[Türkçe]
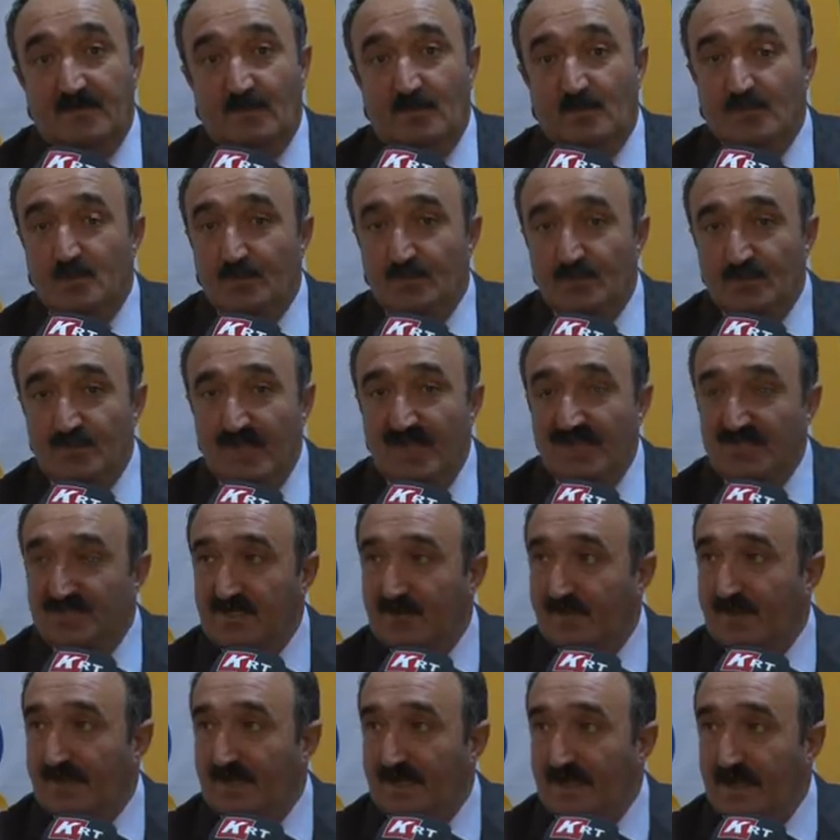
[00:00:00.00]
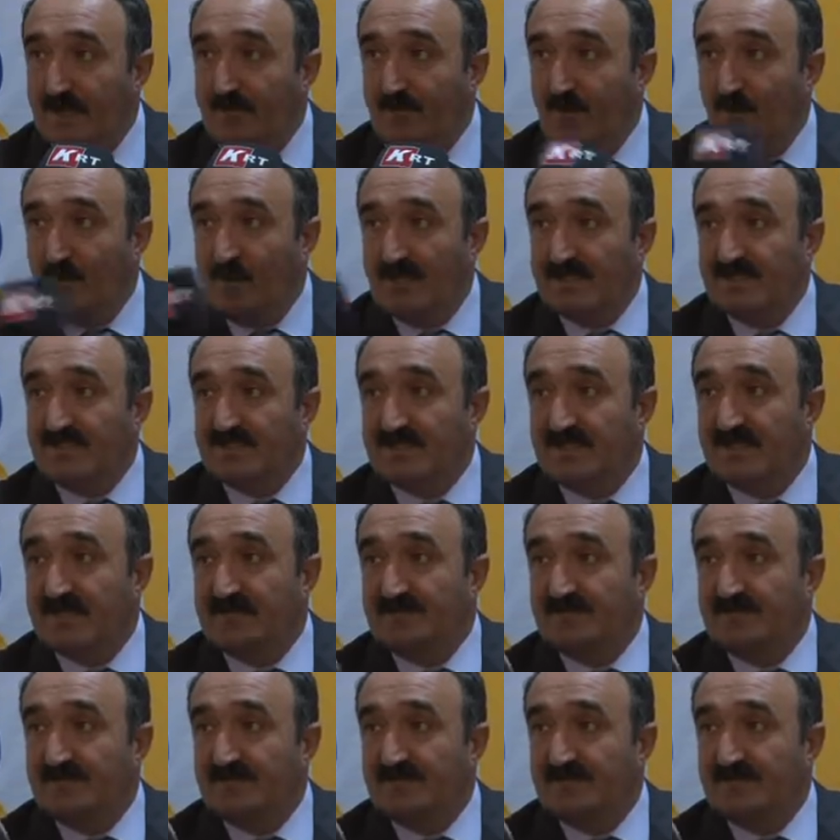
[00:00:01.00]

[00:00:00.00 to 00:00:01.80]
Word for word: lüzumsuz harcamalar yapmıyorlar. Özel